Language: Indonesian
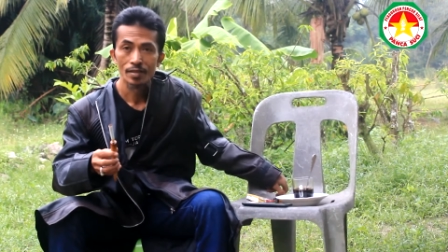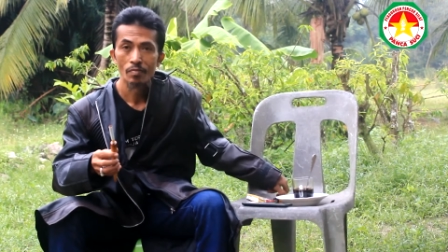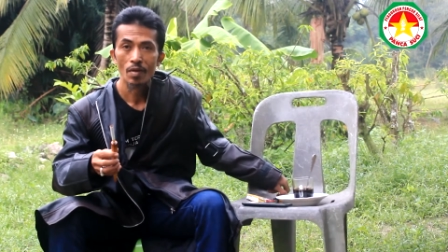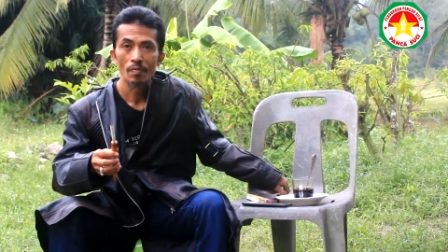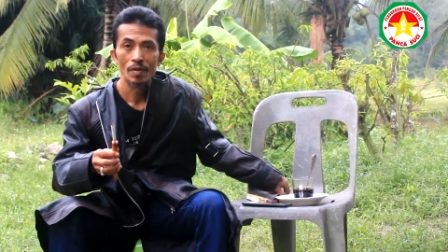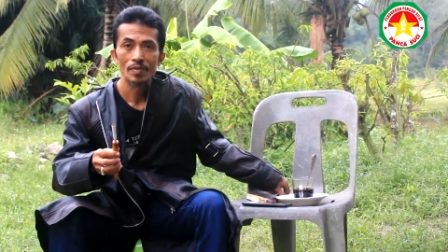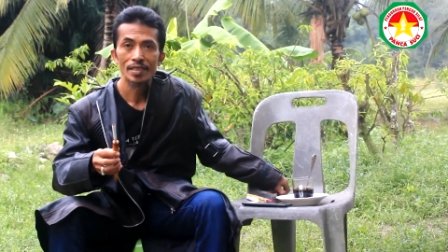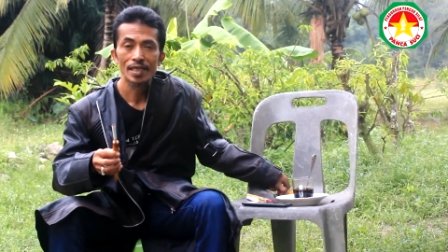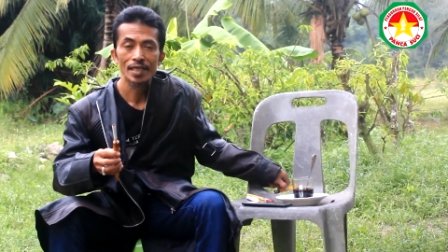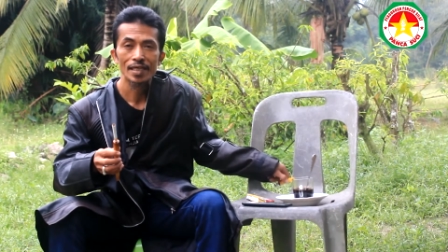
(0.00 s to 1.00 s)
seberapa
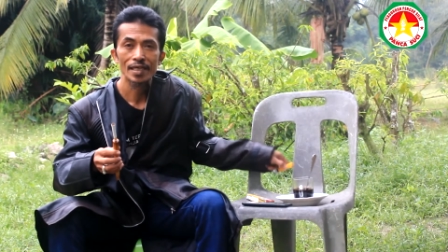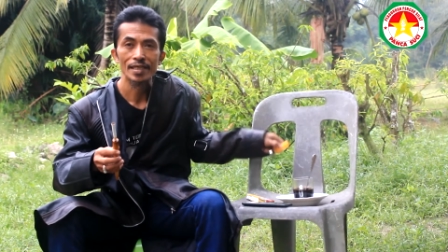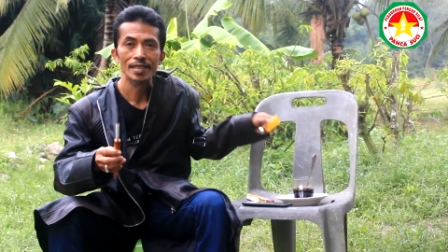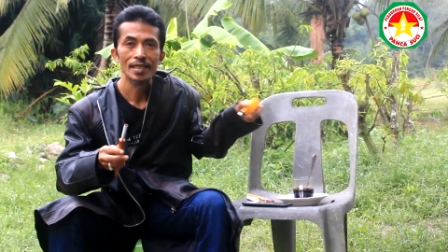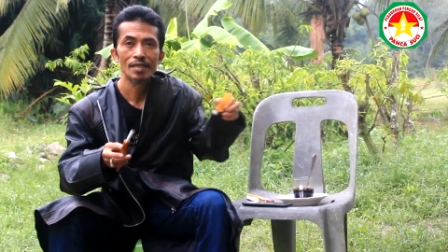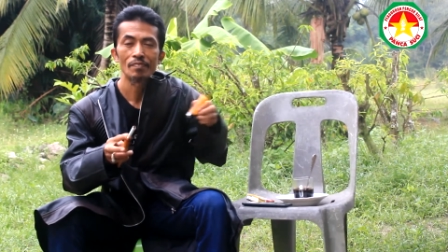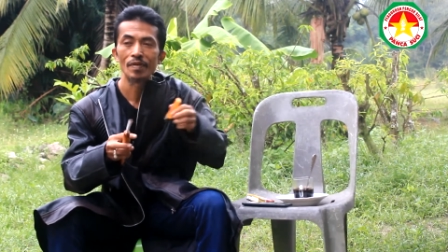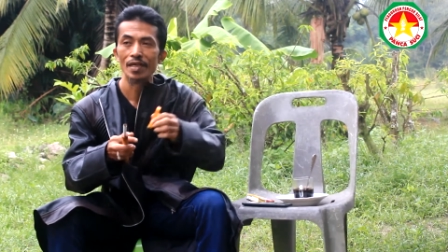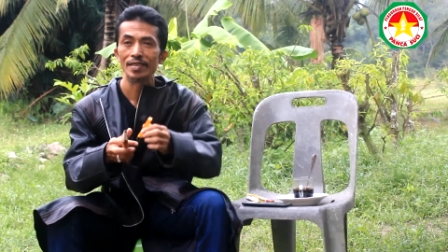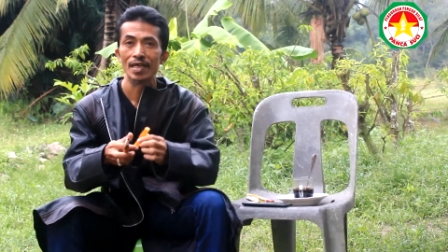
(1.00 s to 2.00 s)
besarkah keinginan
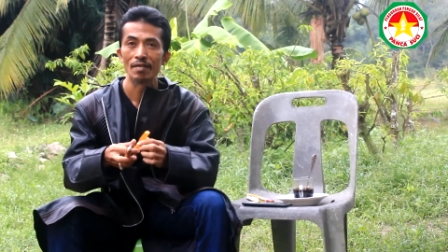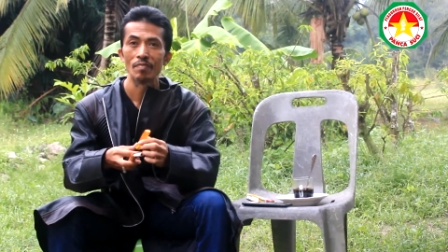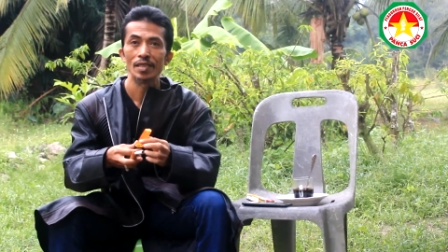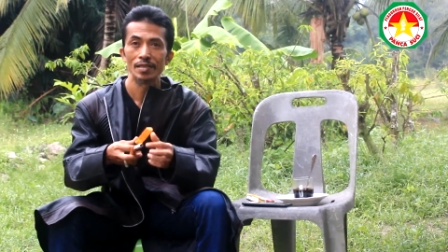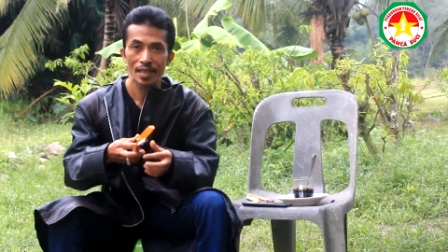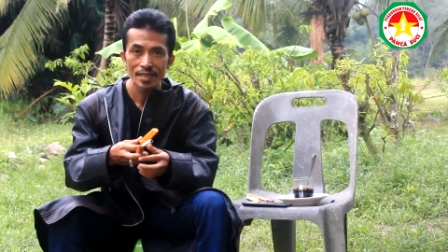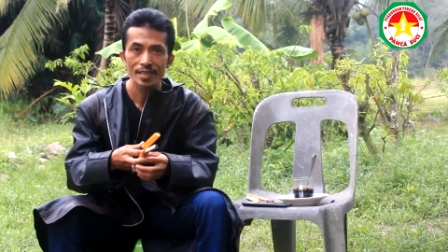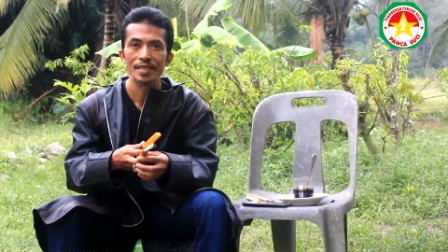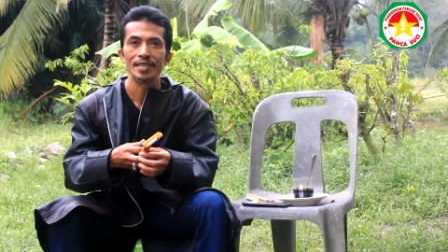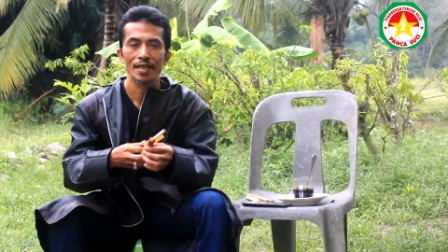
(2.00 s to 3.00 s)
para sahabat dan
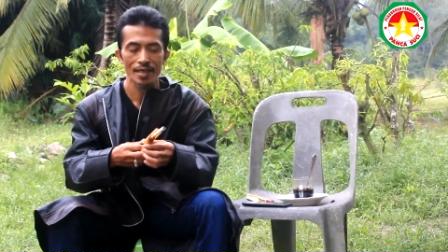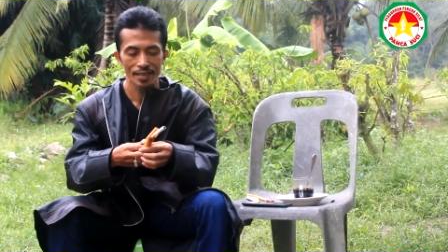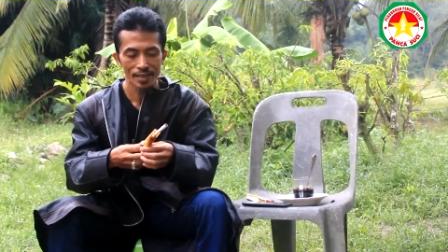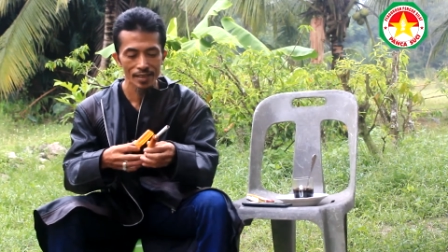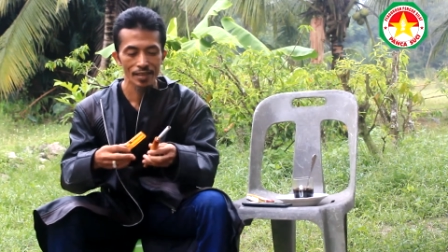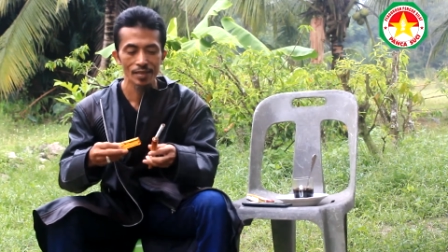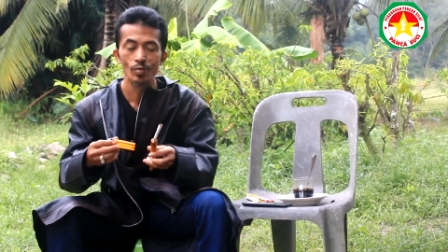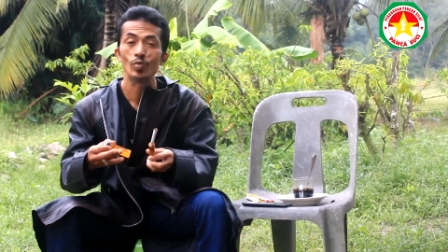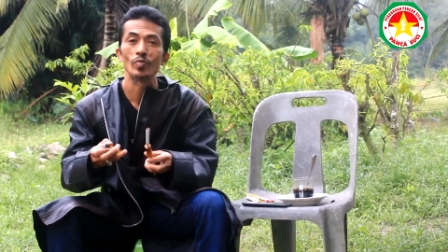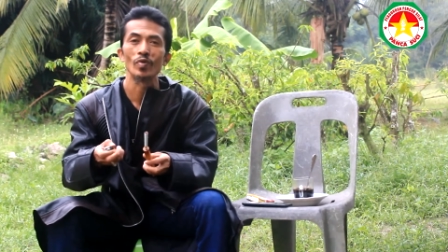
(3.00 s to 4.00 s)
diri saya
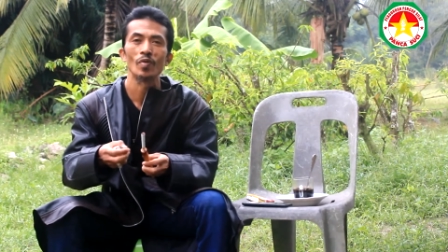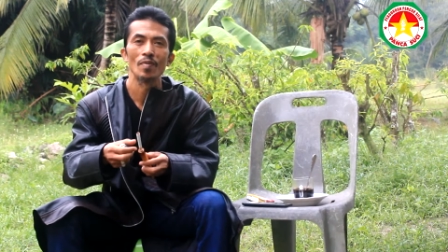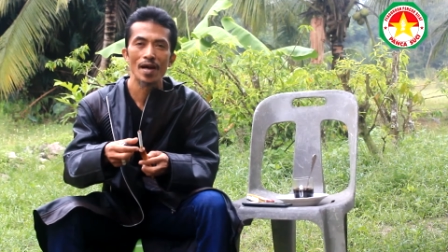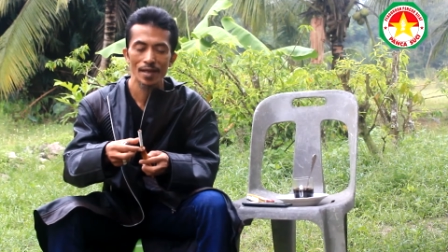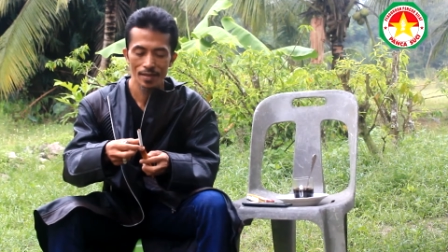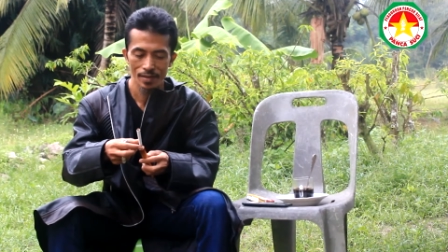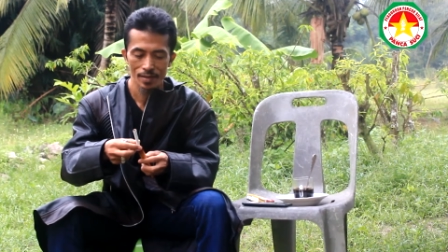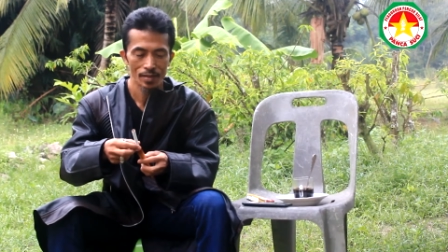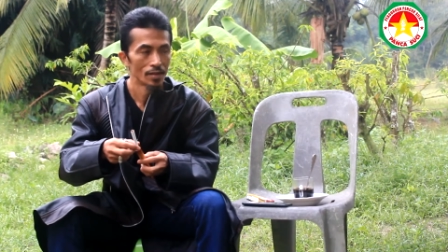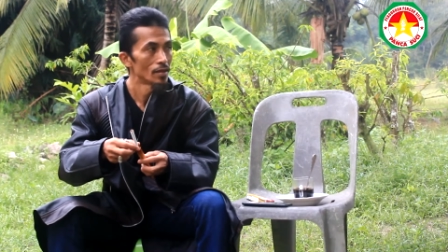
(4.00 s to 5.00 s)
sendiri untuk berubah
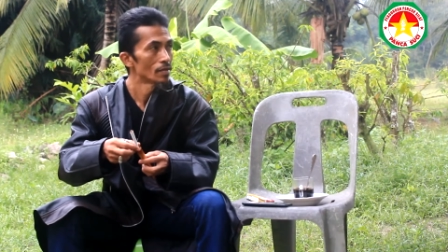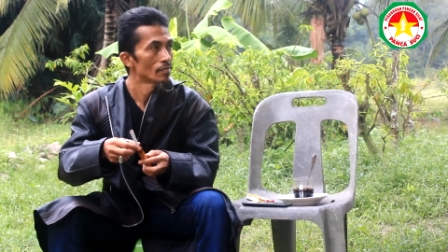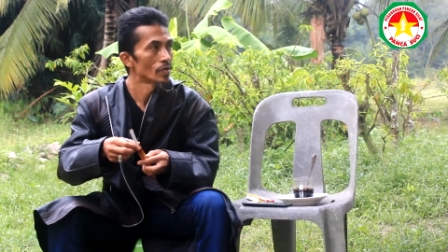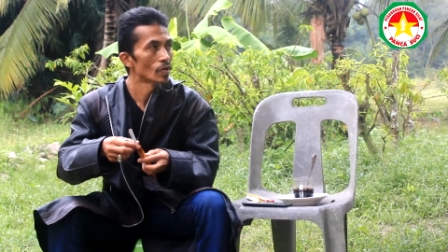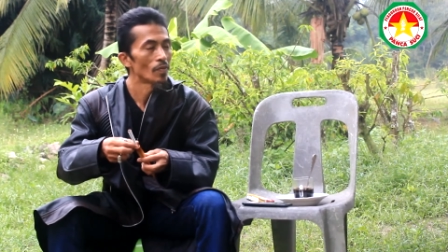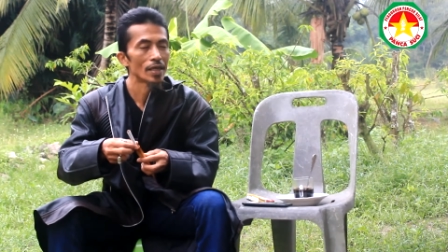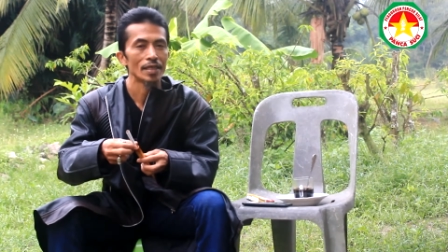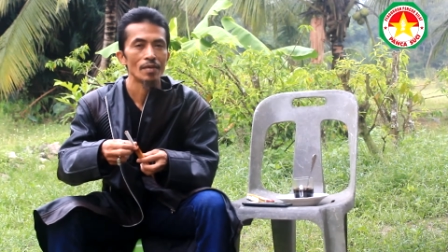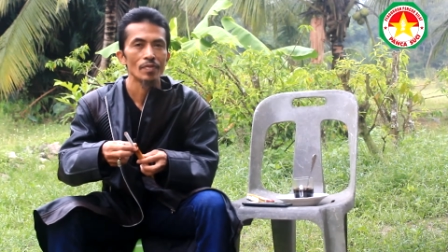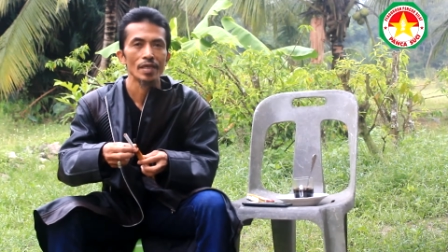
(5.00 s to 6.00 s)
berubah
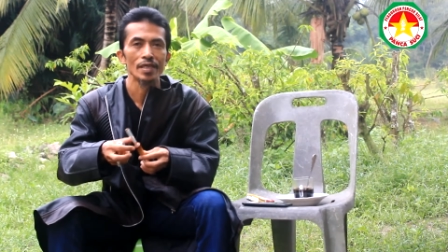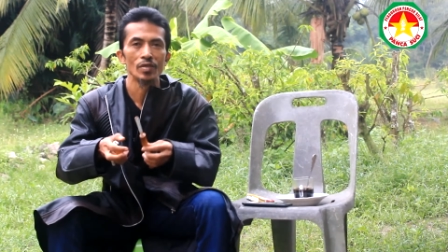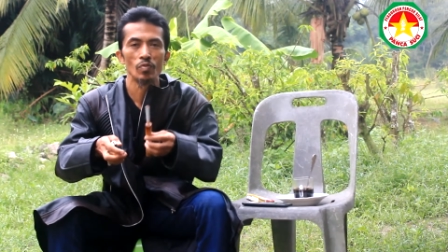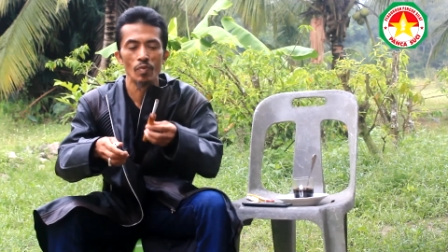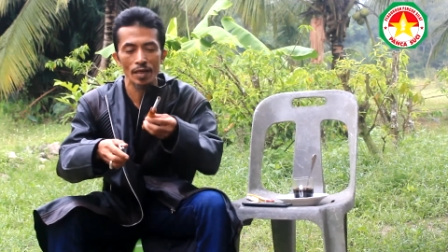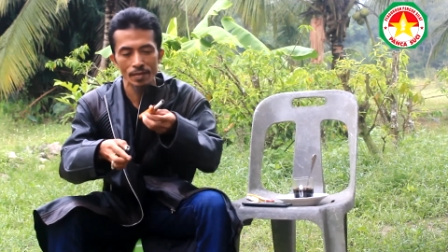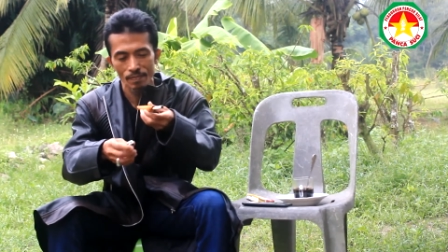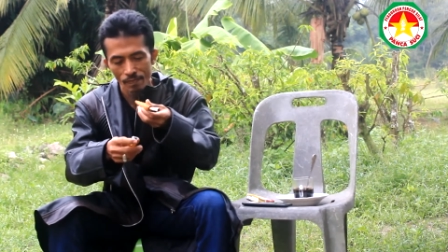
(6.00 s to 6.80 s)
dalam kehidupan